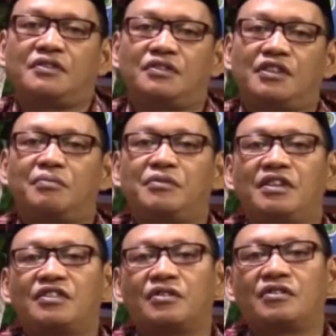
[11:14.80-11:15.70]
Sudah
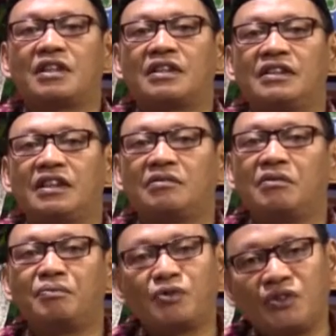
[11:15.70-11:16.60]
menjadi seorang yang